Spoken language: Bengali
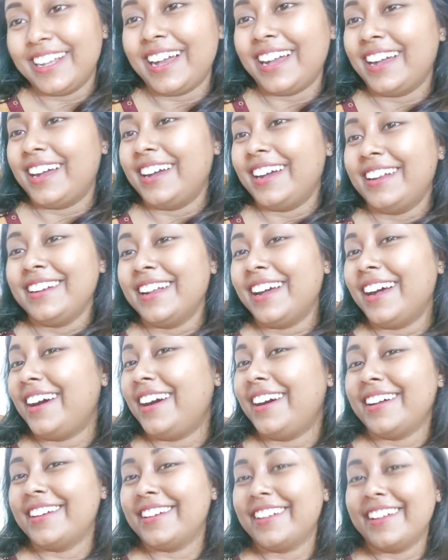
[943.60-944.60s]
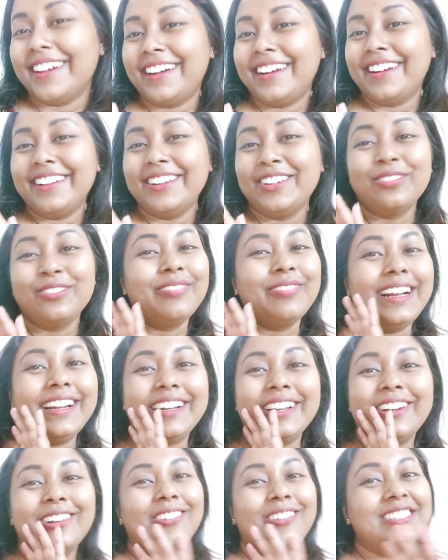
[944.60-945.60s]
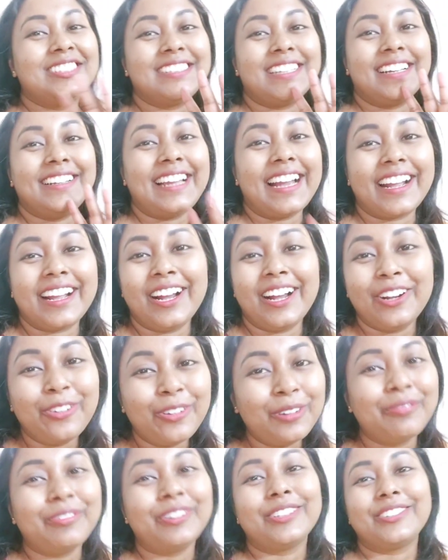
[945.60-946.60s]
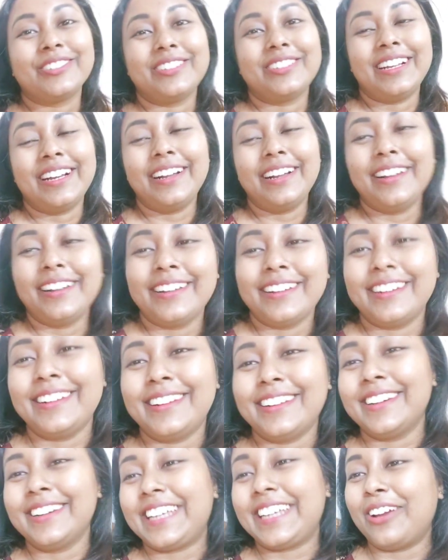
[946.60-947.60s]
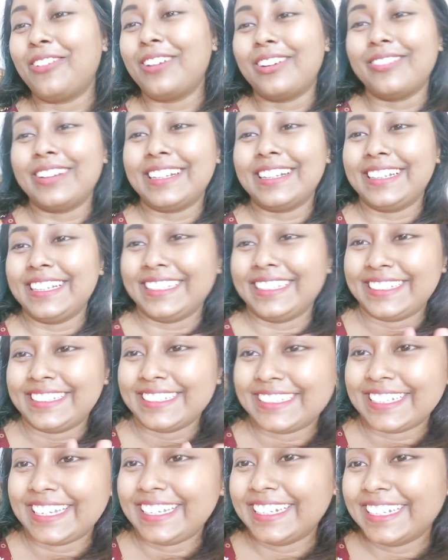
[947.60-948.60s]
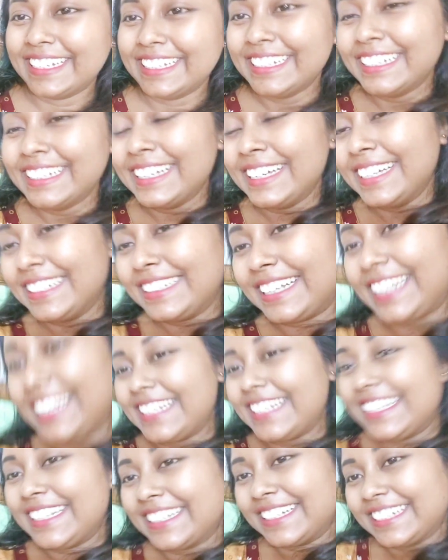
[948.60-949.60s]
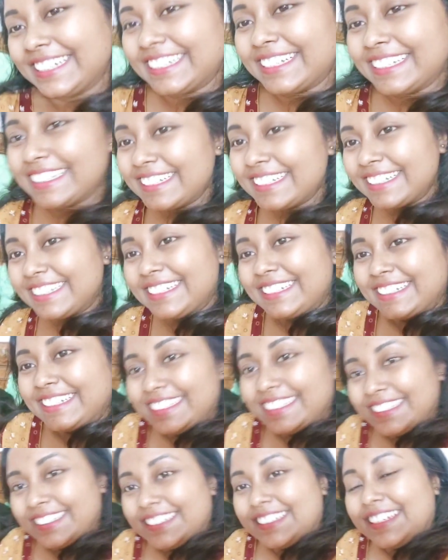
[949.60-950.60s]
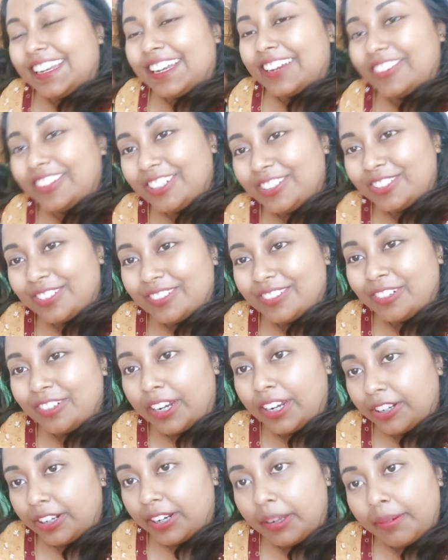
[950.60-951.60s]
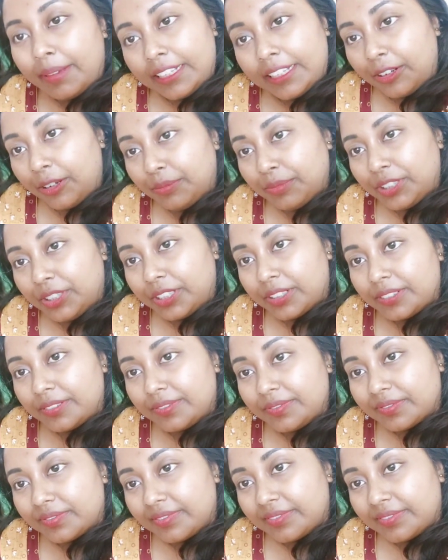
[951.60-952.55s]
না না না রুমালটার অবস্থা দেখানোর মতো না কেউ আমরা দেখতে চাই না তাহলে এখন একটু গলা টলা ব্যথা কম তো